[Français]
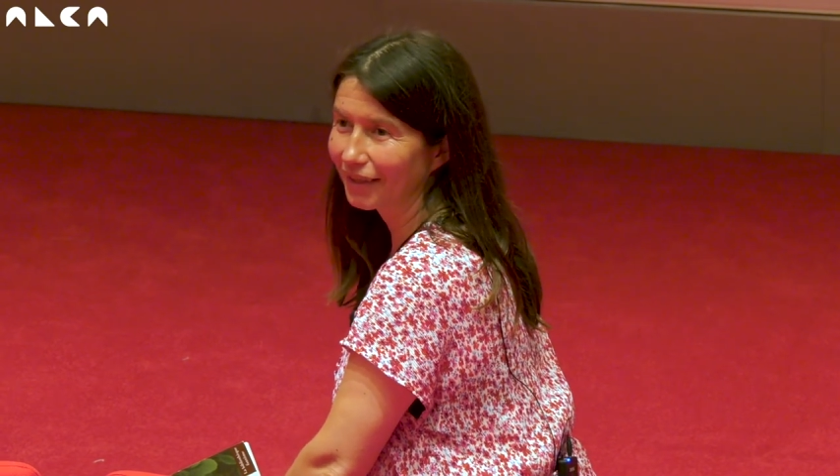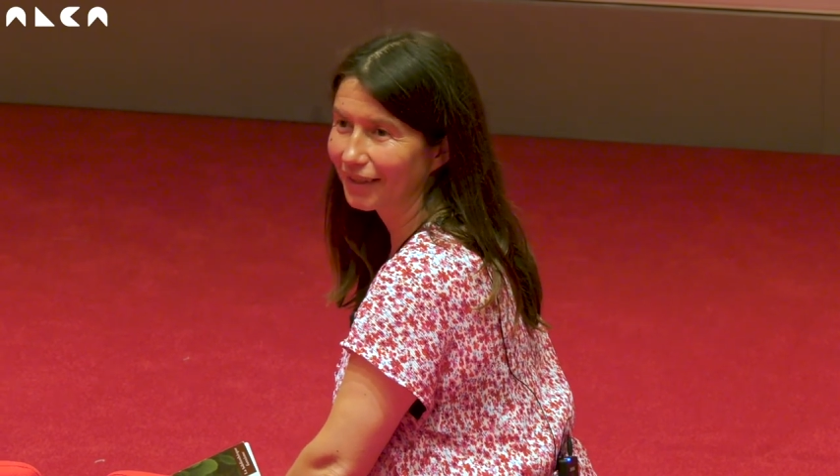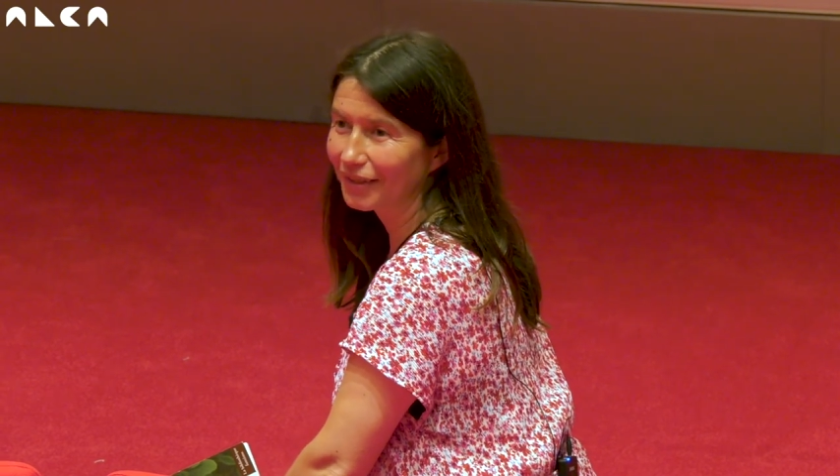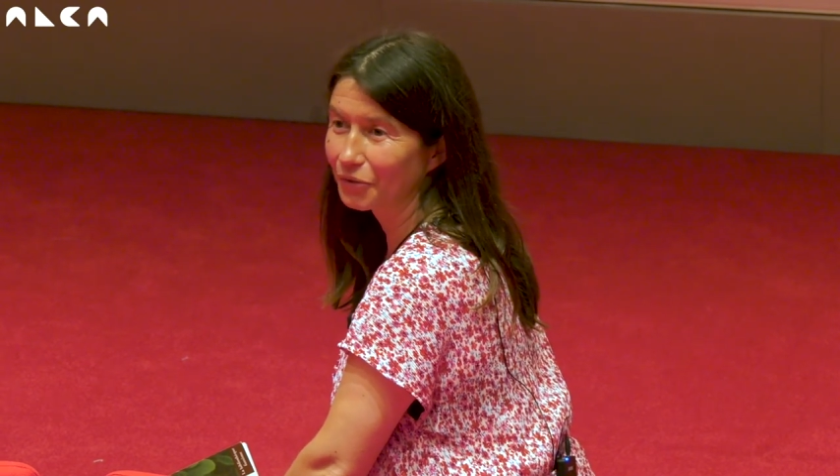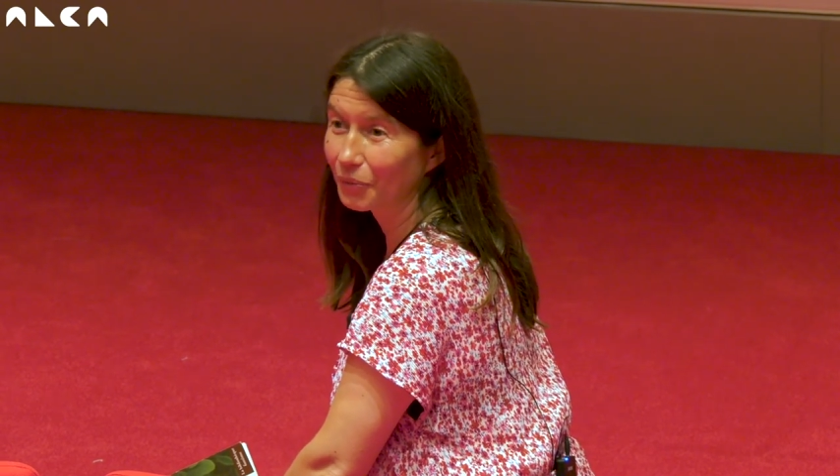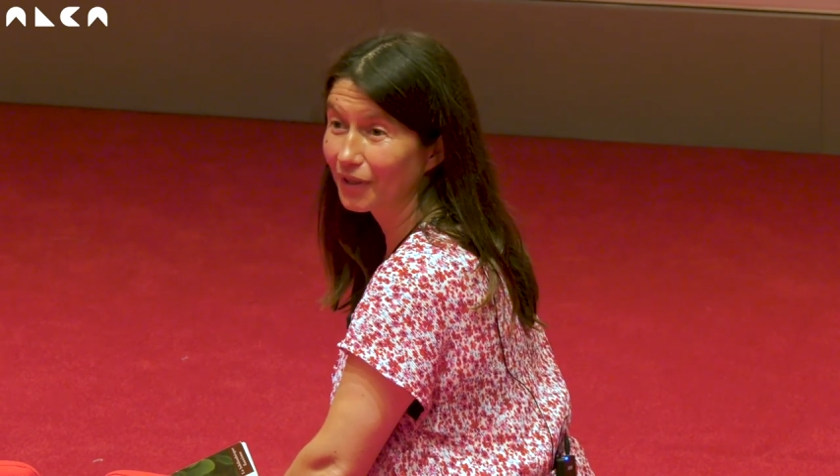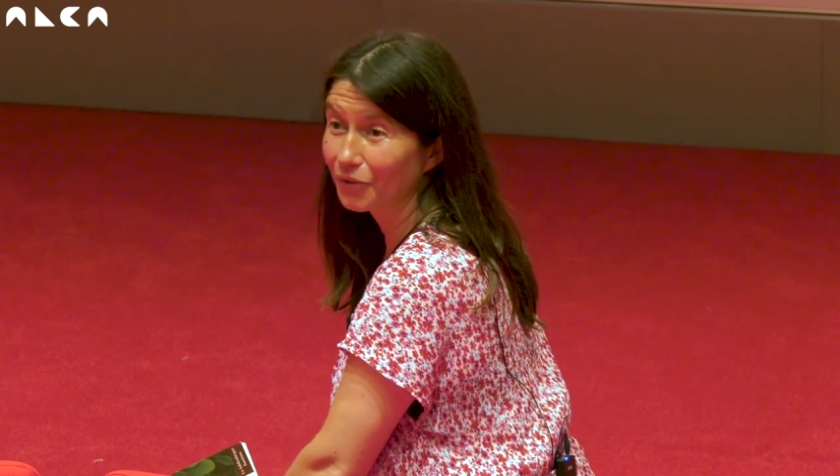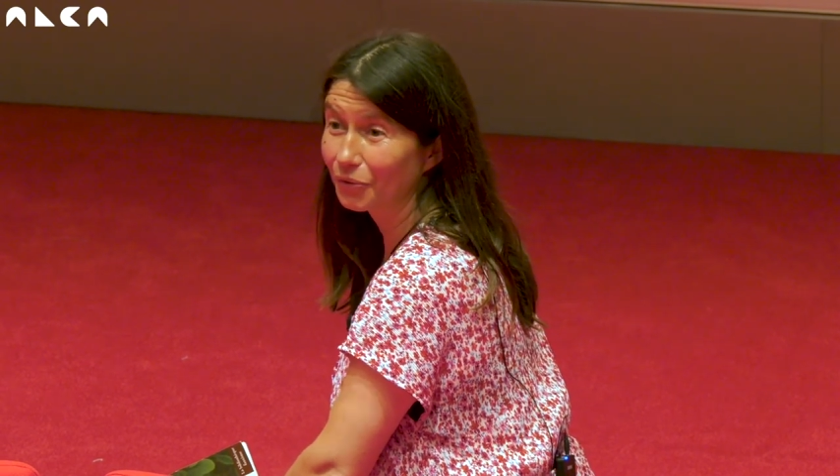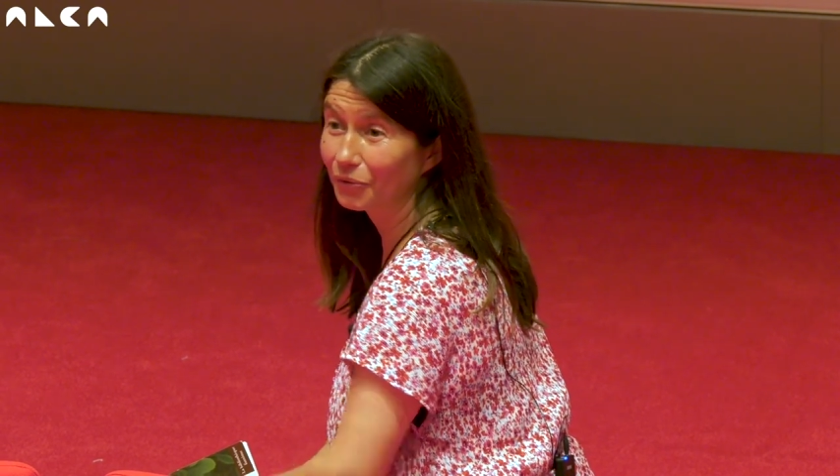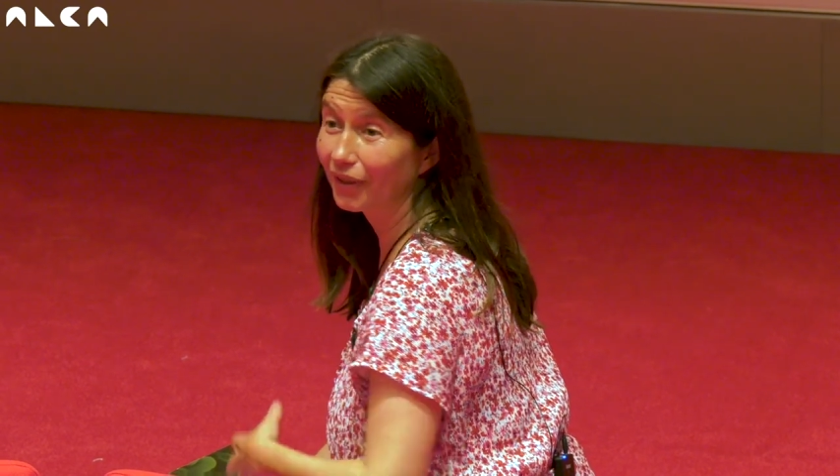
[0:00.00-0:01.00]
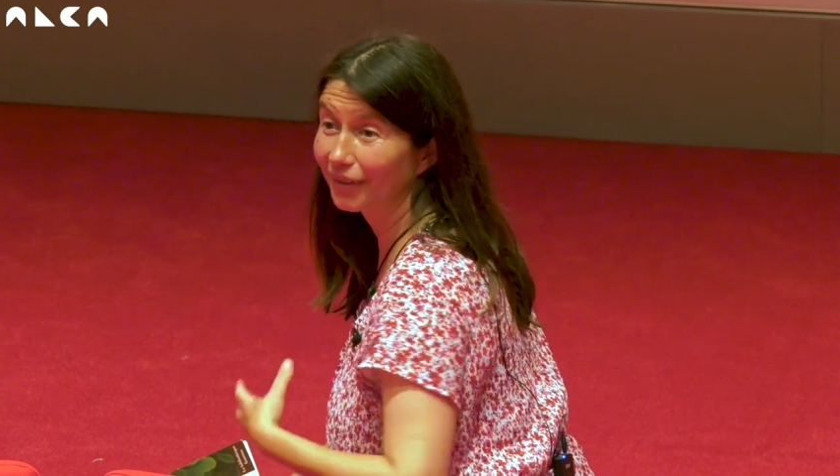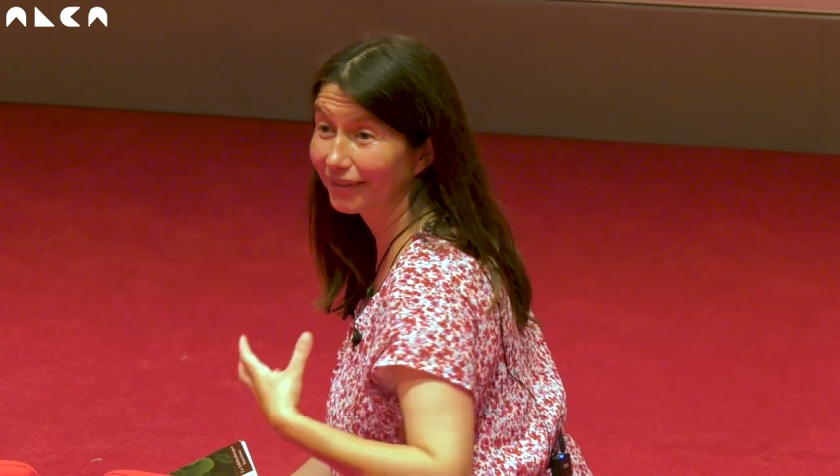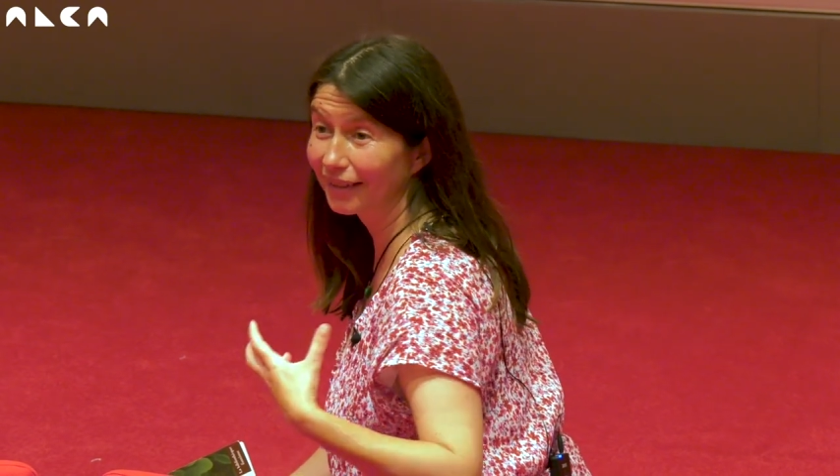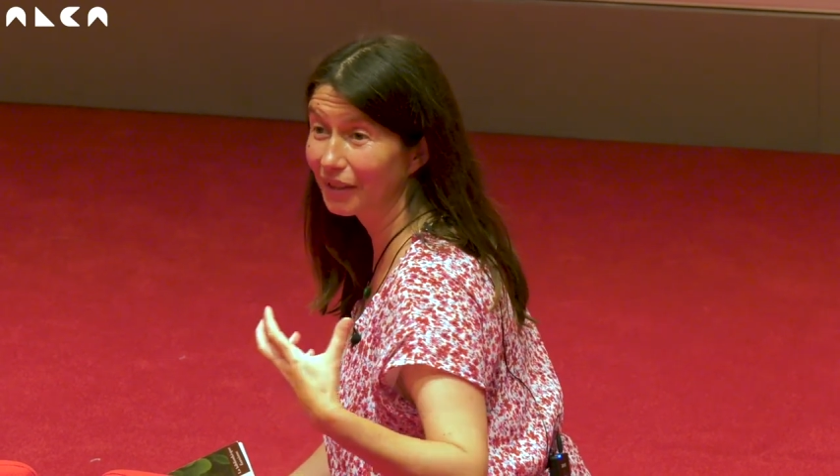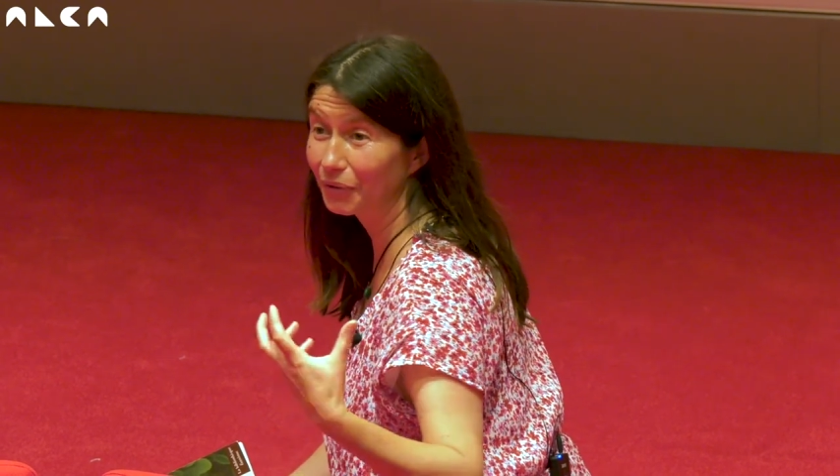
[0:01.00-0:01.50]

il y a les oiseaux, enfin, il